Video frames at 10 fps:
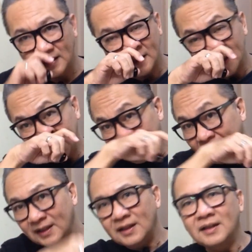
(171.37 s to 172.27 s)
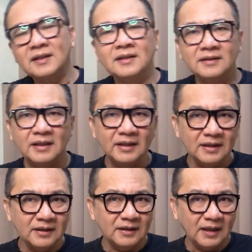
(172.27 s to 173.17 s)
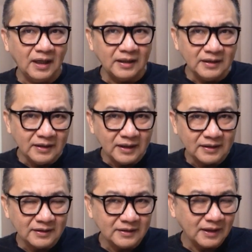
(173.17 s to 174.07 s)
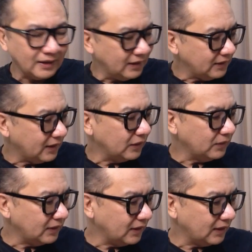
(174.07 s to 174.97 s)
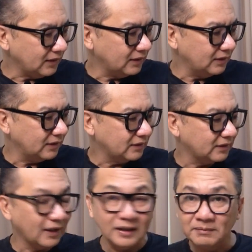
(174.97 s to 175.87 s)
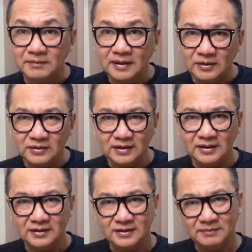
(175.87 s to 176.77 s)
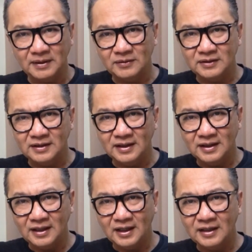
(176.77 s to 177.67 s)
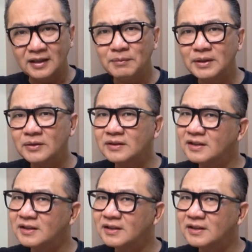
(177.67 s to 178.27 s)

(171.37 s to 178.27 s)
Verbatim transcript: nah jadi uh, ada yang lain yaitu adalah uh, selain mayor 3 mayor 3 ada minor